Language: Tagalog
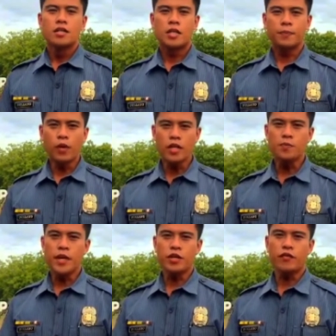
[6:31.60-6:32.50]
Si Police
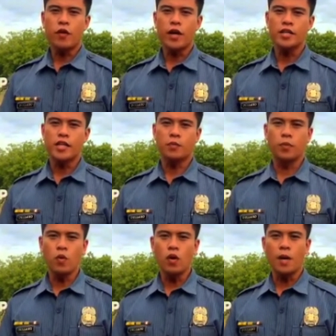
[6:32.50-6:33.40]
Major Flores at
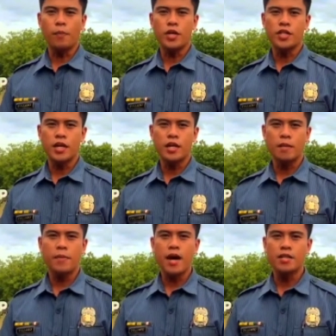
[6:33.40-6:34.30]
buong kapulisan
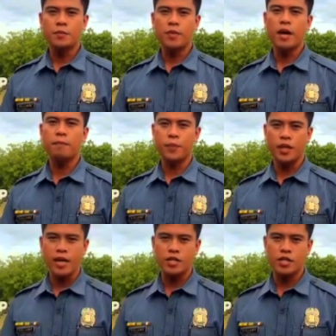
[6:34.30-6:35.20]
ng Naasing
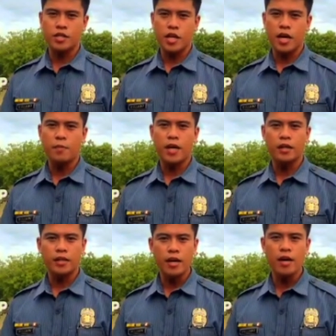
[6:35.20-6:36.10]
MPS ay
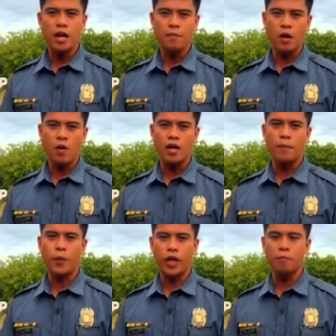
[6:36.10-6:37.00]
magandang halimbawa na
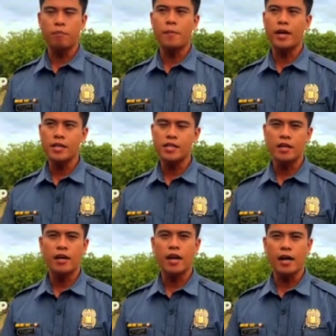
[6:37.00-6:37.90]
pwedeng pamarisa
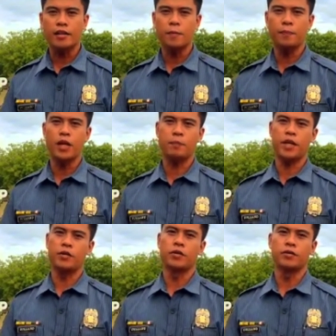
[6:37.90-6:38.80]
ng lahat ng
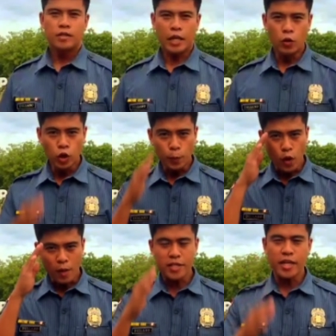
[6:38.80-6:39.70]
Pilipino. Saludo po
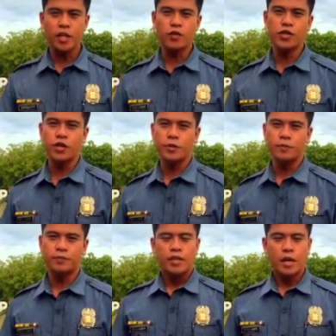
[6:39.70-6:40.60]
kami sa inyo sir.
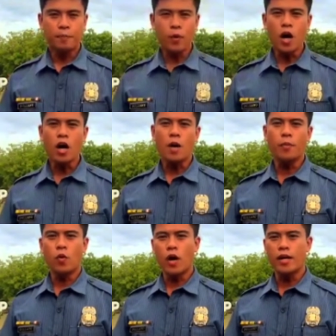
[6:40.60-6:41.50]
Yan po ang
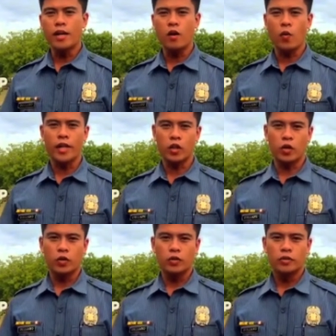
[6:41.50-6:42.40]
kabuuan ng kwento.